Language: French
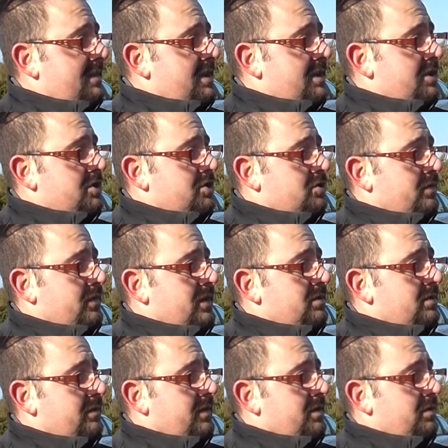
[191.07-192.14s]
mais je ferai
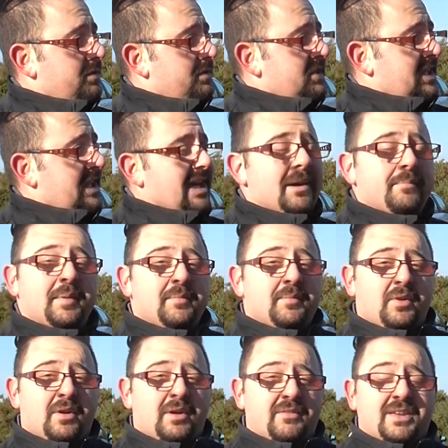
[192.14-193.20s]
d'autres vidéos très
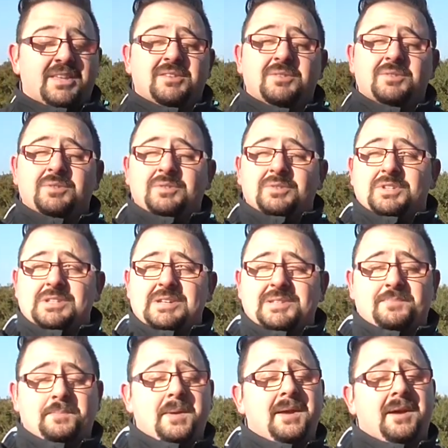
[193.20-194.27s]
rapidement avec, euh,
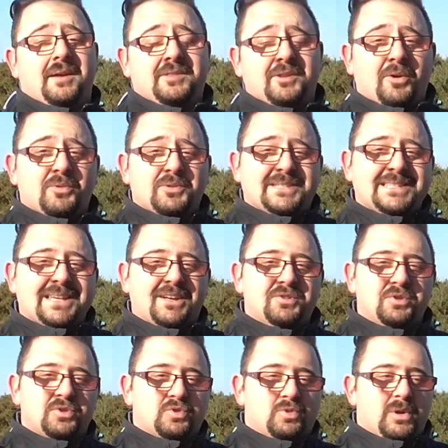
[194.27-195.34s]
j'espère un temps aussi
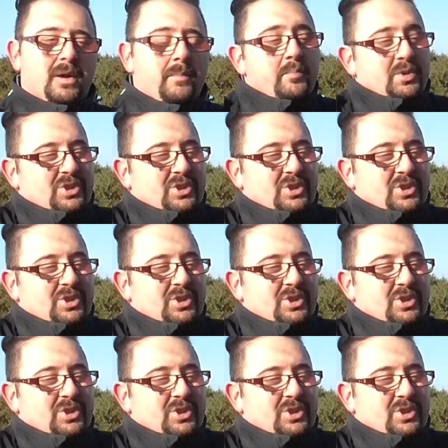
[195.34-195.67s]
radieux que celui-là.